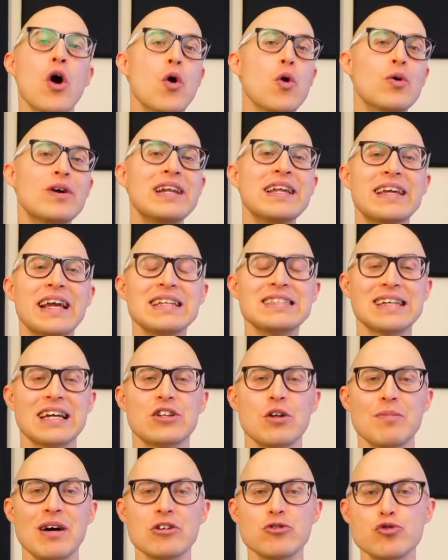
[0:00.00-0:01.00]
ou cliquez
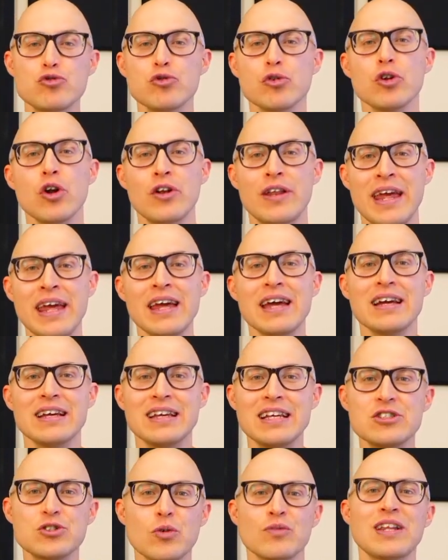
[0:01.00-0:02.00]
directement sur le lien
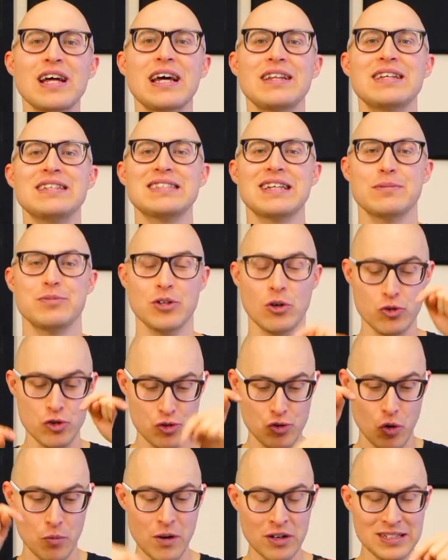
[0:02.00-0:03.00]
qui se trouve dans la description
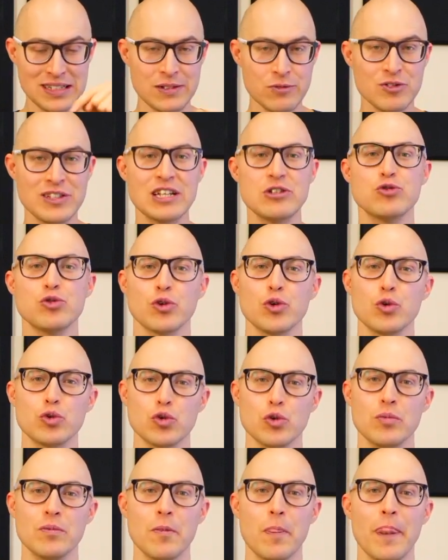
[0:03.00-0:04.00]
juste au bas si vous êtes sur
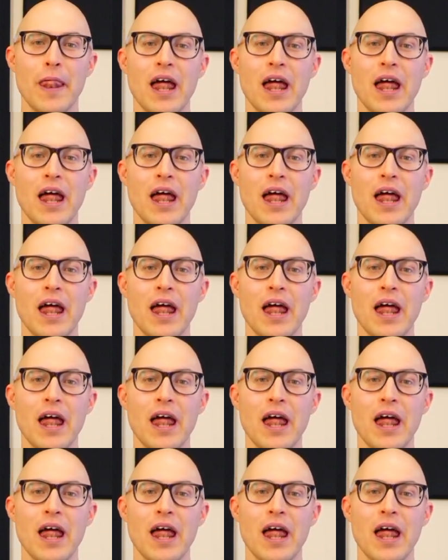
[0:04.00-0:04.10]
YouTube.